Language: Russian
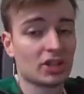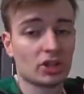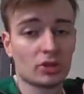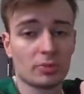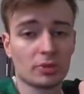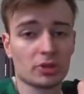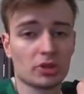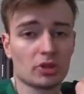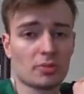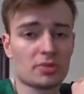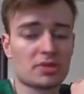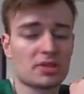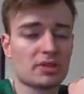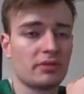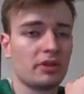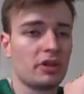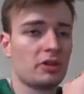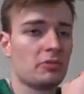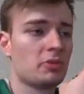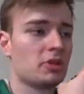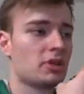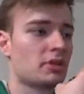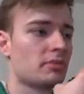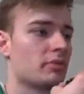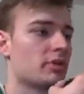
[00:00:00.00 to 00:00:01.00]
Но потом со
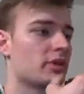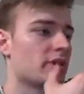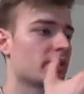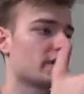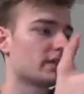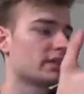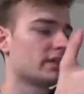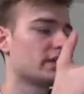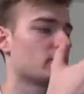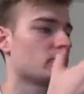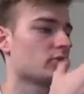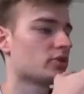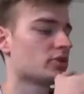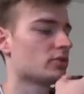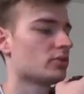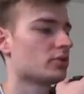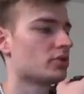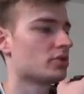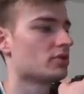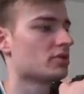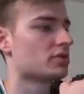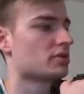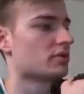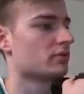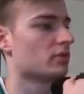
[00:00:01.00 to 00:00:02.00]
временем, когда я уже
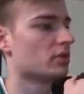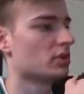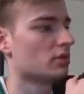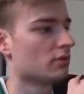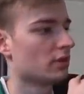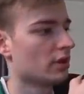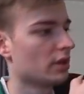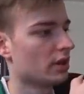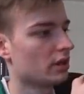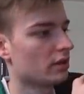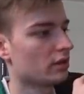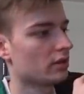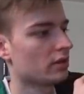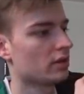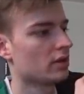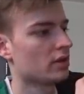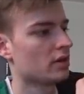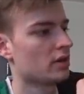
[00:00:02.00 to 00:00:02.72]
учился в универе,